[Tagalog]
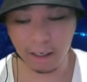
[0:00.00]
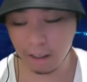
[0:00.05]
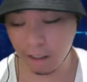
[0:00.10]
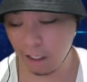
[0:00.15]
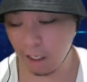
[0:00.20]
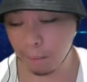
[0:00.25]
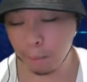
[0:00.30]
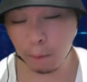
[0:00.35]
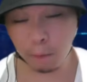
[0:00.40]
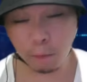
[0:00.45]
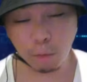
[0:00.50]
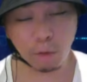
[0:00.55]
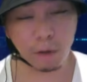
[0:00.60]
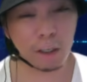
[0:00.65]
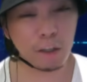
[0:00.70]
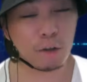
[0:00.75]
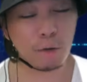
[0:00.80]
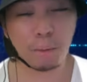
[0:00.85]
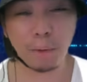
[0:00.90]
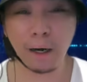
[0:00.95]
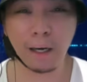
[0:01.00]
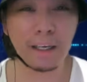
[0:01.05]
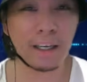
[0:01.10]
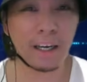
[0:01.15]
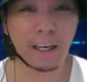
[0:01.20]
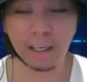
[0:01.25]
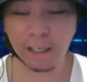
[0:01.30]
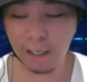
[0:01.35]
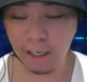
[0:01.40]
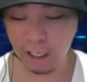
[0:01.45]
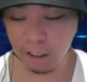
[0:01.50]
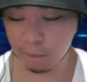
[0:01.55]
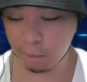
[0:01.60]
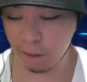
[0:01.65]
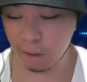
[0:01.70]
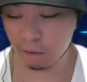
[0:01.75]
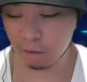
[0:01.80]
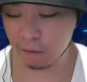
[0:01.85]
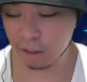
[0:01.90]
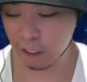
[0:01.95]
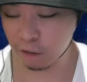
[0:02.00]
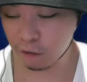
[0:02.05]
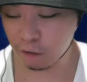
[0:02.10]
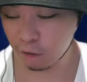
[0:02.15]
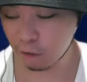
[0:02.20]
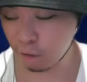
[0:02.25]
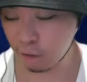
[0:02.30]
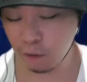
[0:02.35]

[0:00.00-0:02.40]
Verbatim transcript: Hindi po tulad yung mga nakaraang administrasyon, no?